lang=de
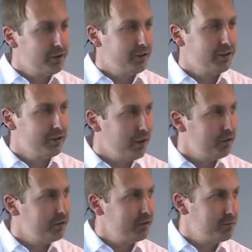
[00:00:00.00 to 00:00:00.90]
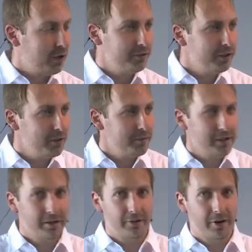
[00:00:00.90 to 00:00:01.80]
dass das Haus, das er baut, nicht am Ende
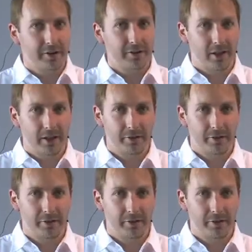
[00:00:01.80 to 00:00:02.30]
des Tages gleich